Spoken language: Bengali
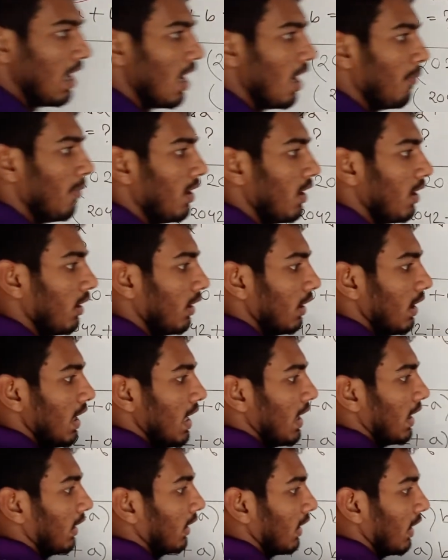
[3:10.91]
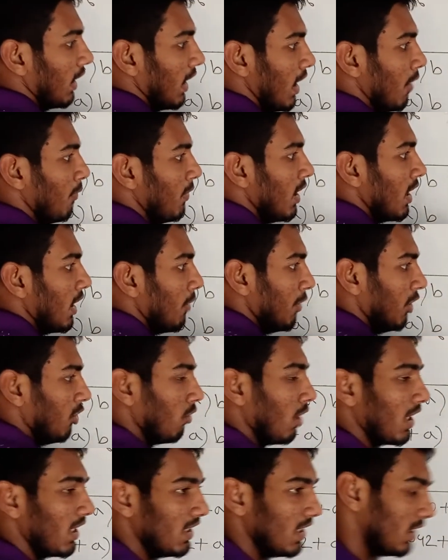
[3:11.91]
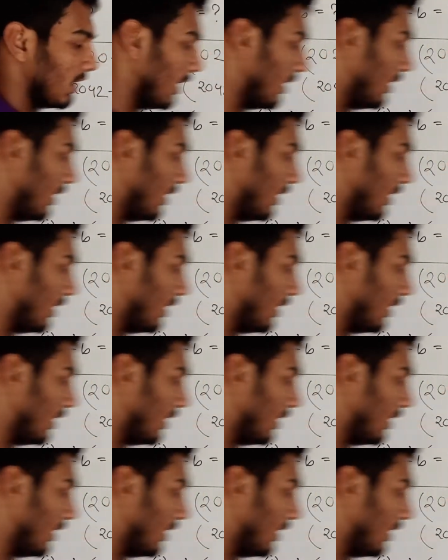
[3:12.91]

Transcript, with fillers: আবার এখানকার এ বি আর এ বি তো কাটা যাচ্ছে